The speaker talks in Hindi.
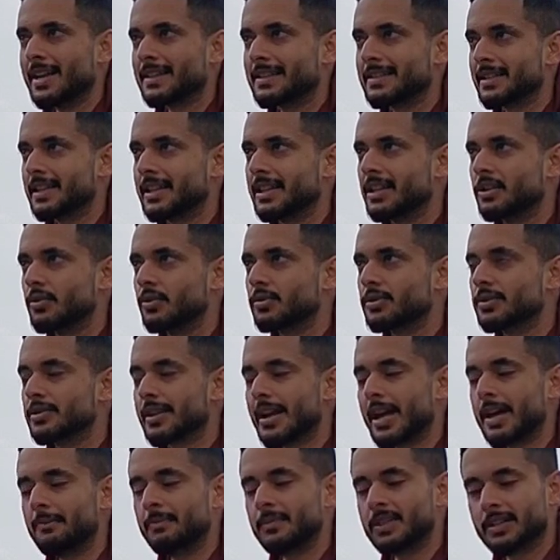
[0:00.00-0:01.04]
ऐसे ही कुछ
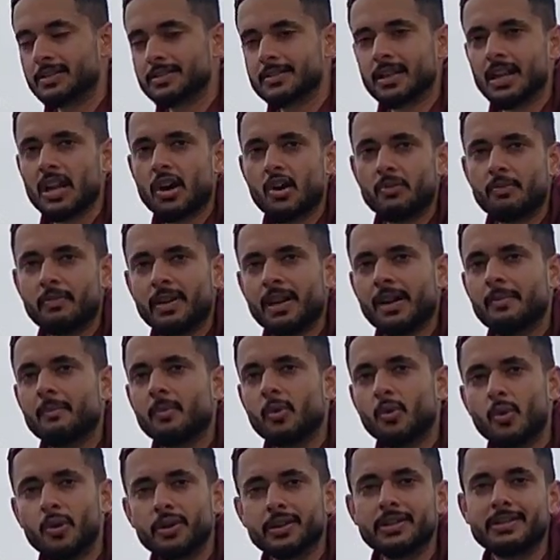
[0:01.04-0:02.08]
टाइम तक चला और मेरा
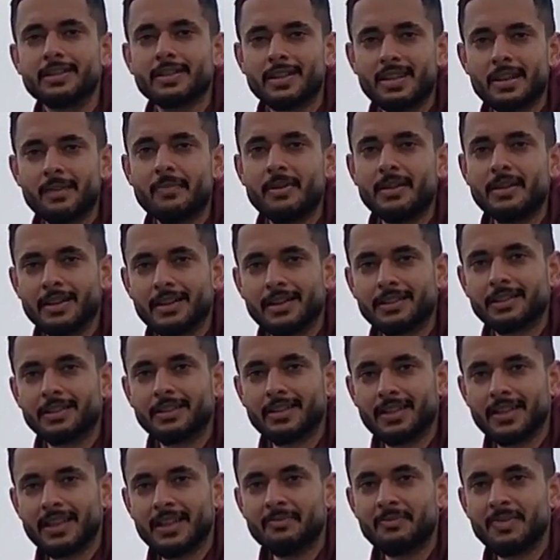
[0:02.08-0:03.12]
बहुत ही ज़्यादा मन
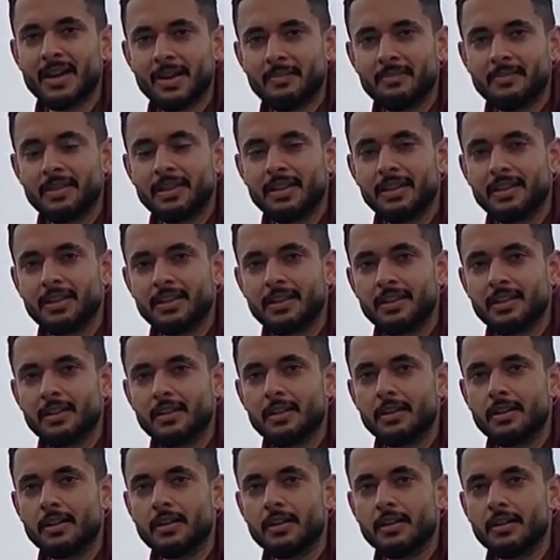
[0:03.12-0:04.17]
करता था कि मैं भी
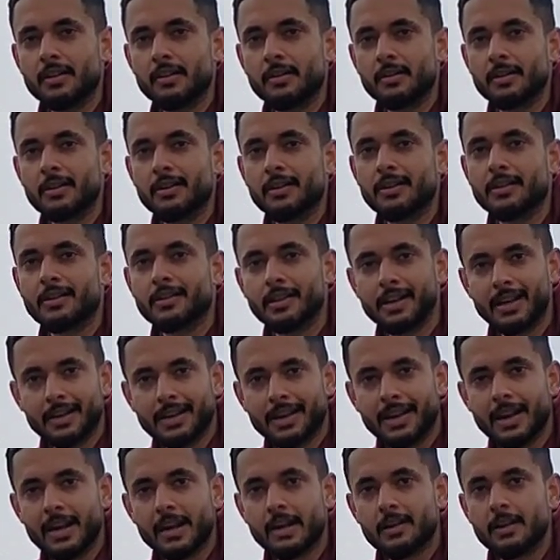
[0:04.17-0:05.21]
आ,
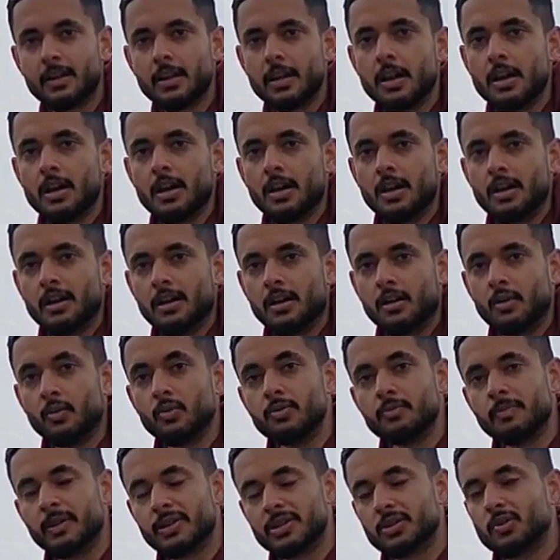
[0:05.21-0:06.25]
क्रिकेट
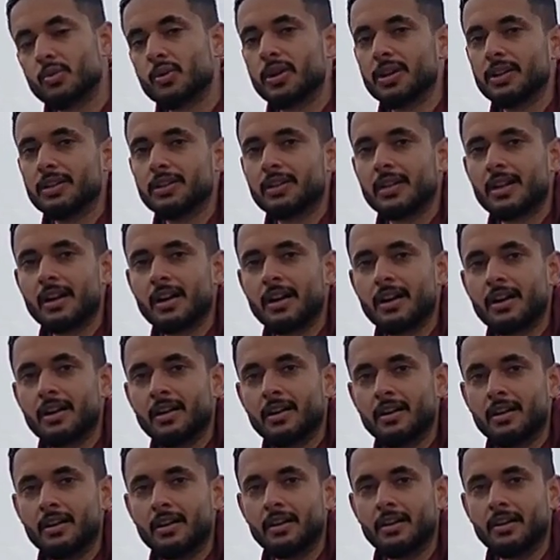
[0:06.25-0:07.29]
उन बच्चों की तरह
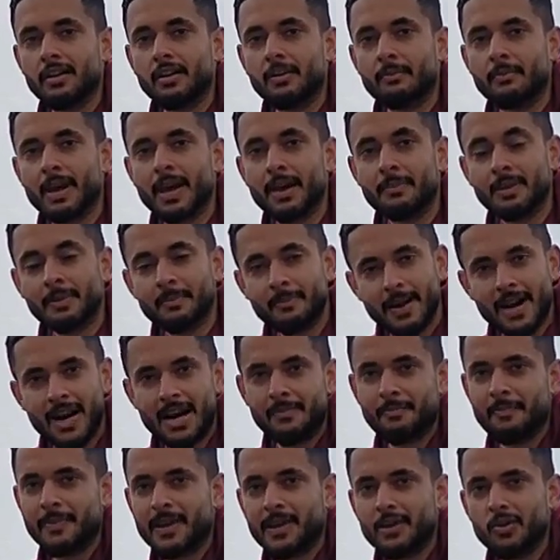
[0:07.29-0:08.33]
आ, मैं भी
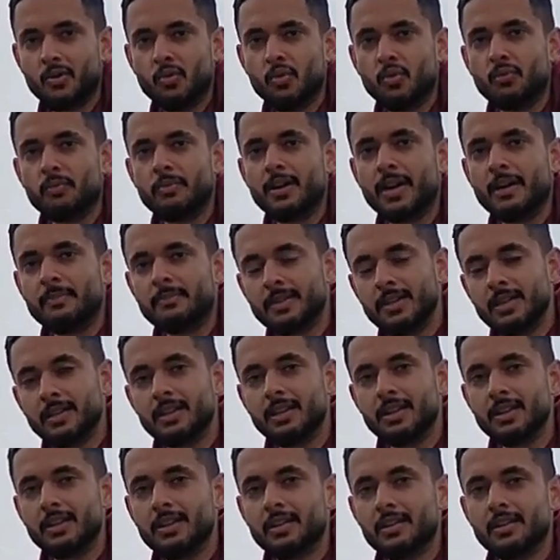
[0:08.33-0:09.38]
पैड पहनूँ मैं
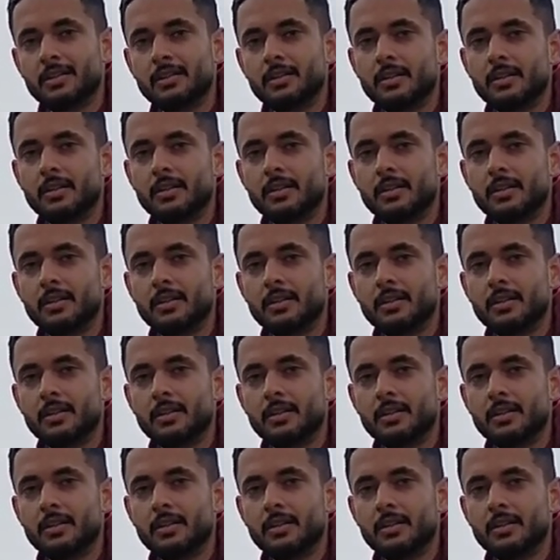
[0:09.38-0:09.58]
भी